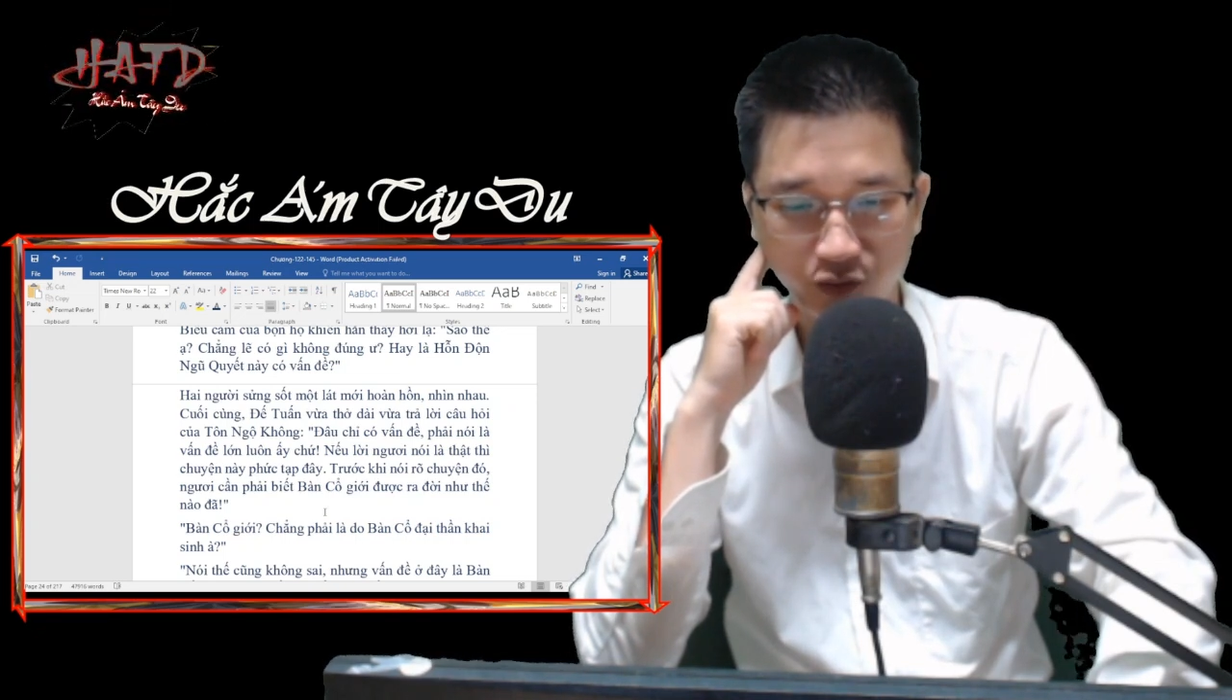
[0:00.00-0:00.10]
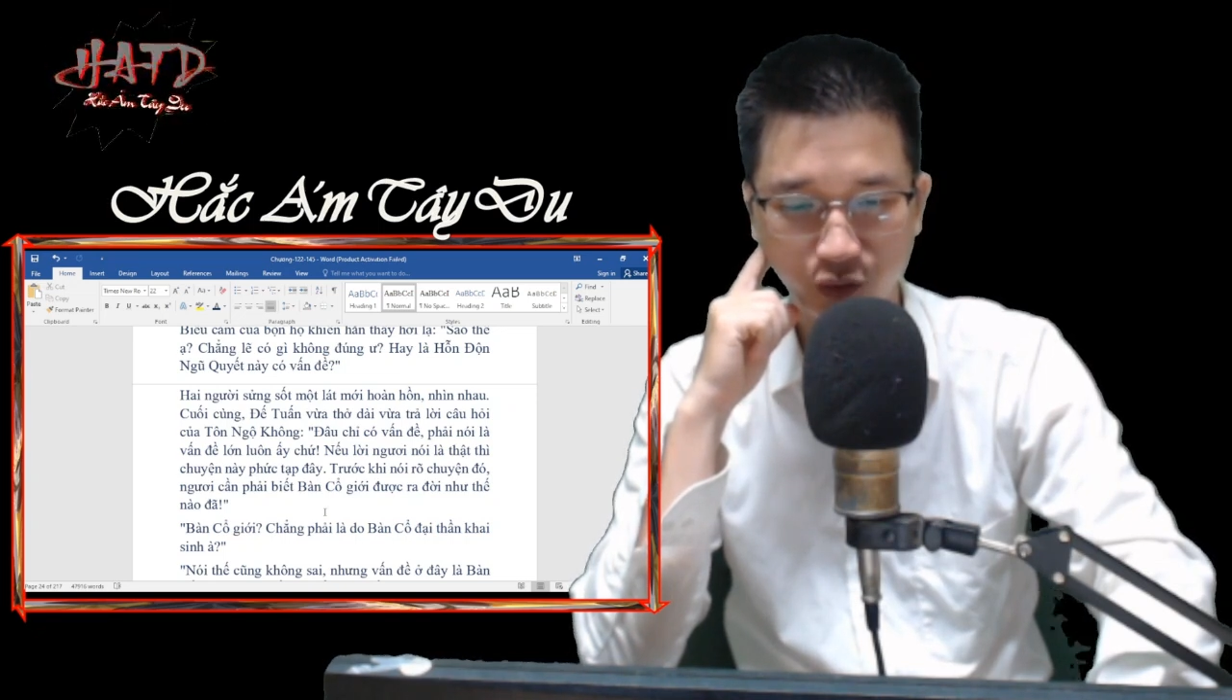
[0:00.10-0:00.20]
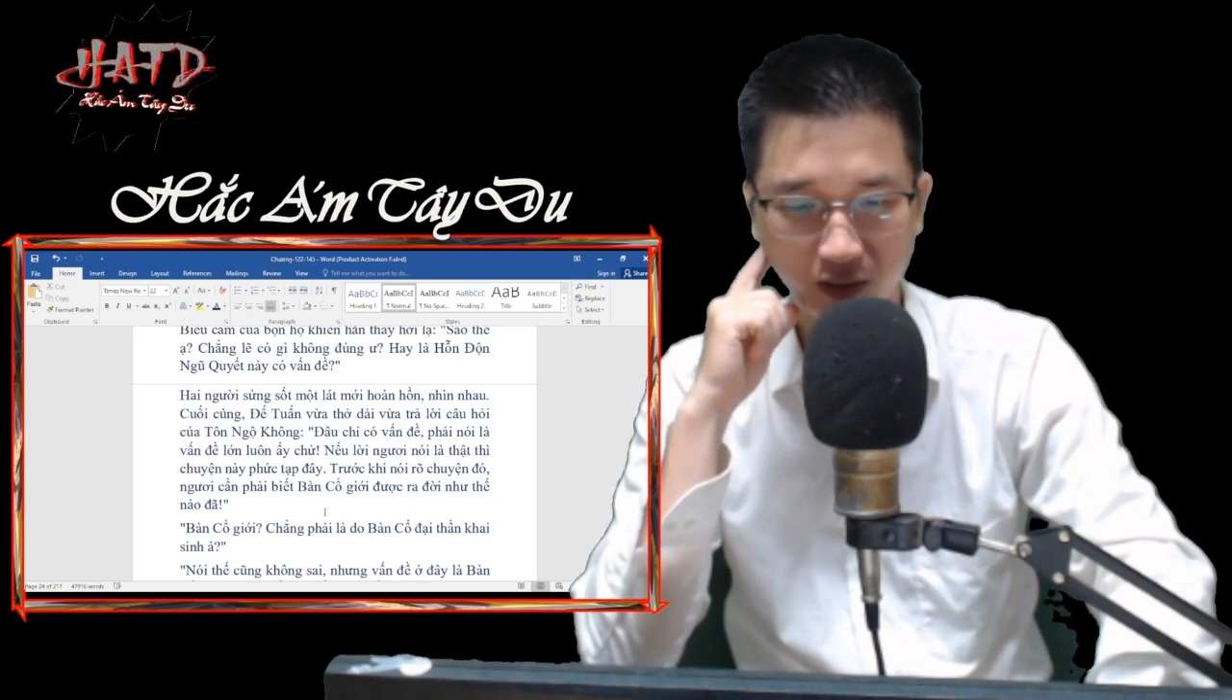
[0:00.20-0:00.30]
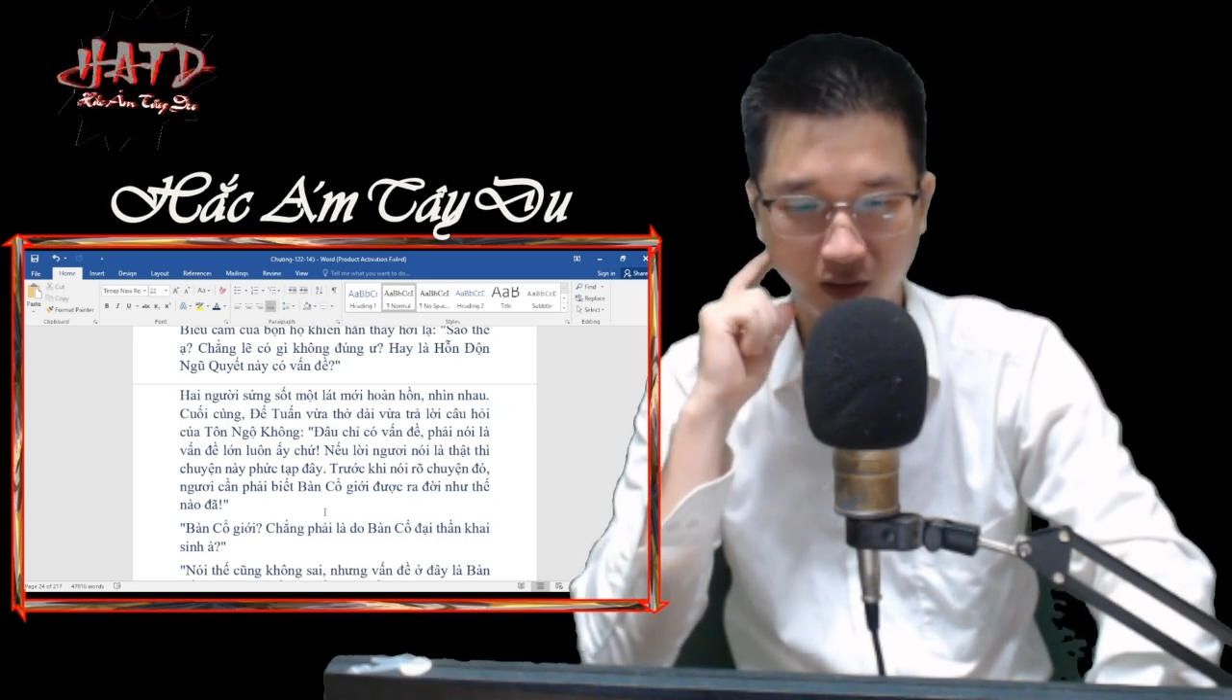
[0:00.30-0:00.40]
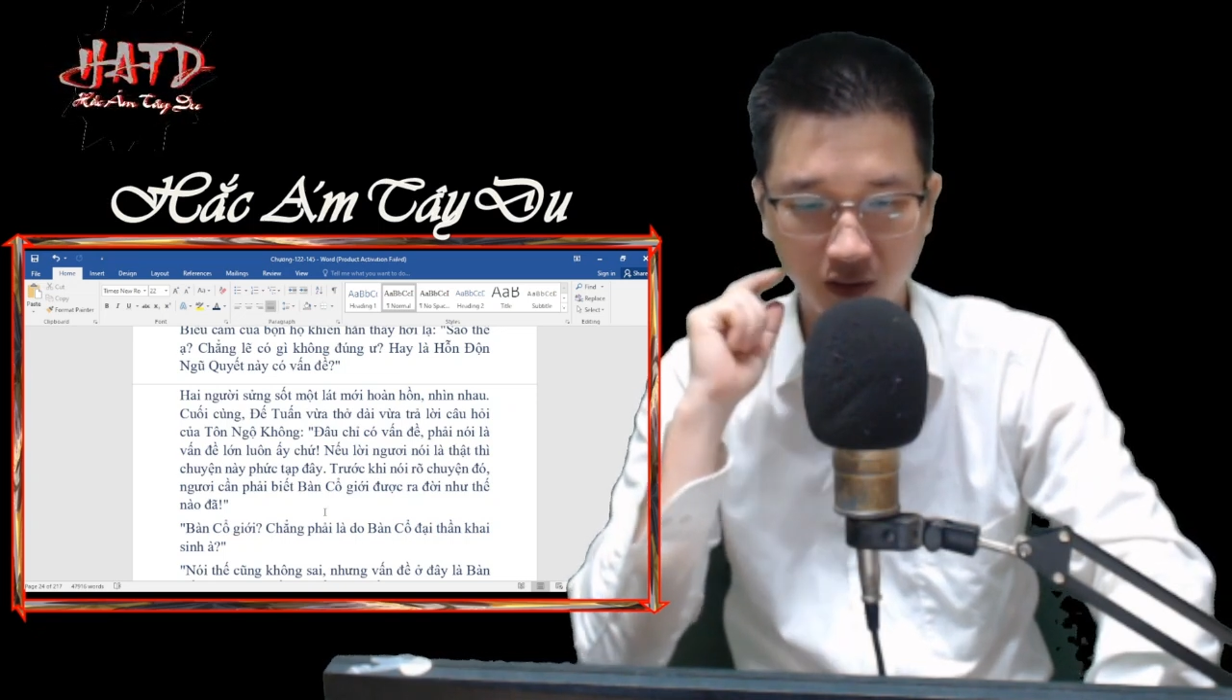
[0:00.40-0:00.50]

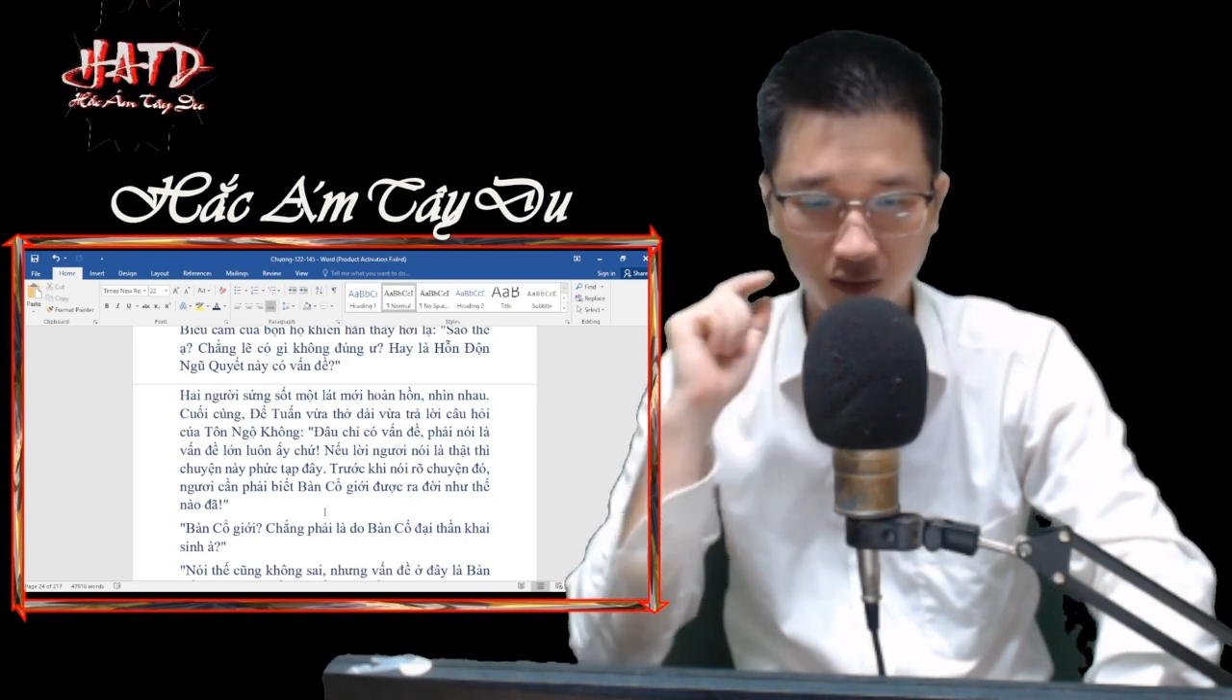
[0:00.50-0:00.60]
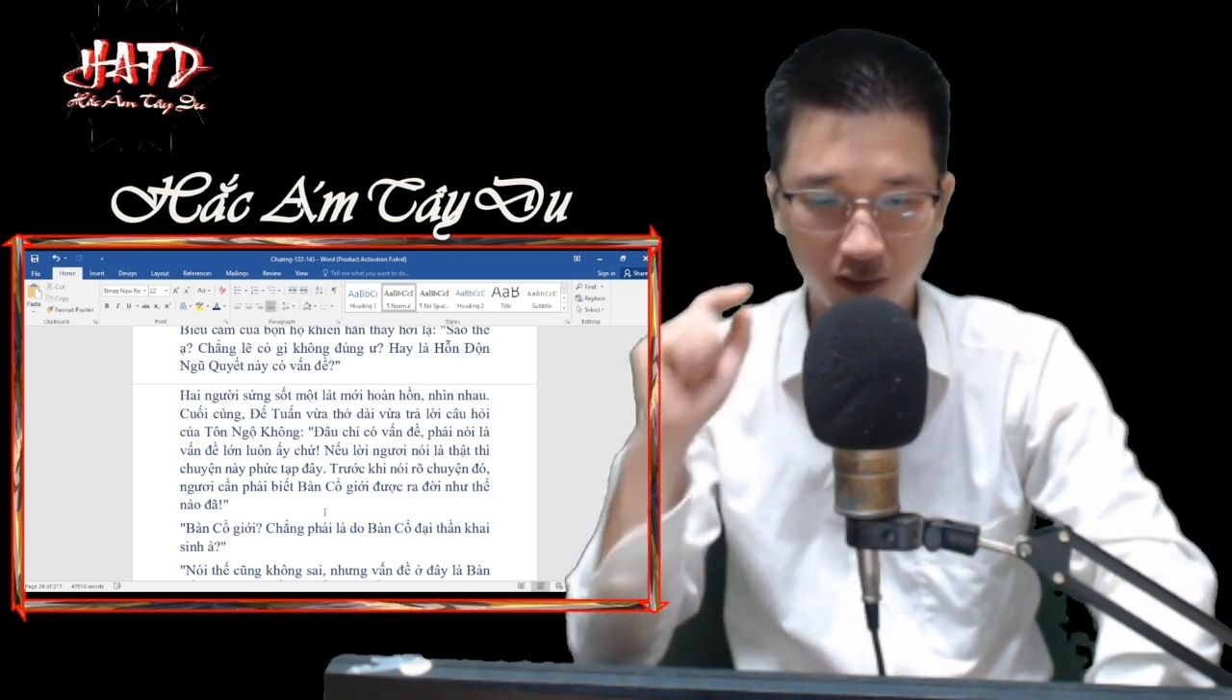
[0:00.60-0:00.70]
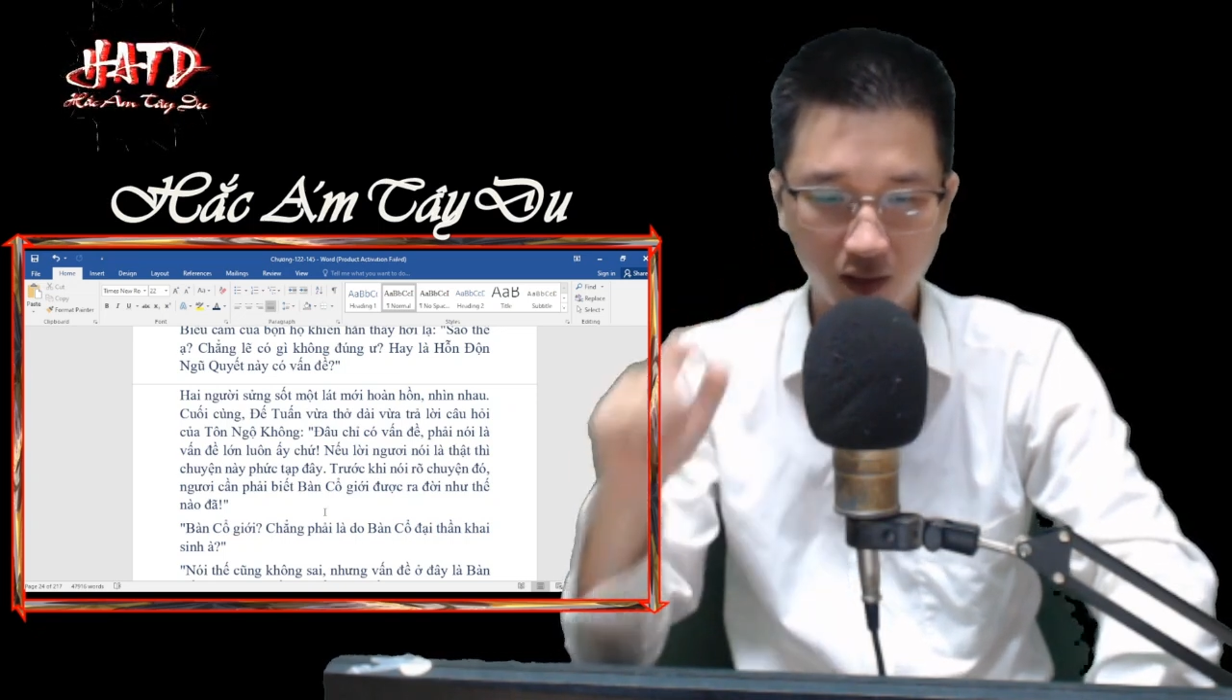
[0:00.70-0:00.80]
chuyện đó,